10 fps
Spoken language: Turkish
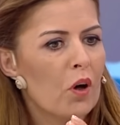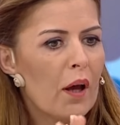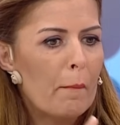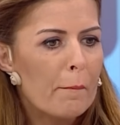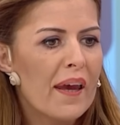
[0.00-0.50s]
çok
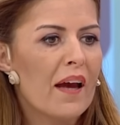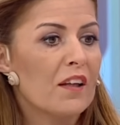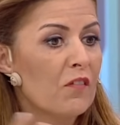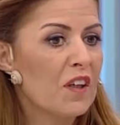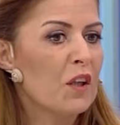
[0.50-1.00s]

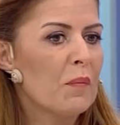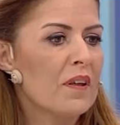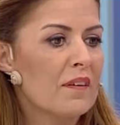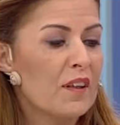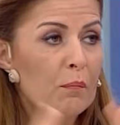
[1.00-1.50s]
beğendim ve
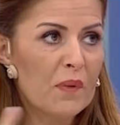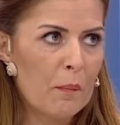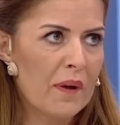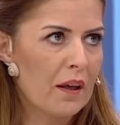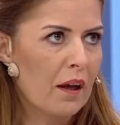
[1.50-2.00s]
gitmek istediğim
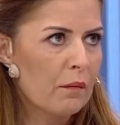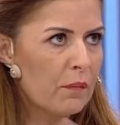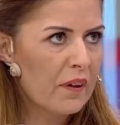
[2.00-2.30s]
bir mekan,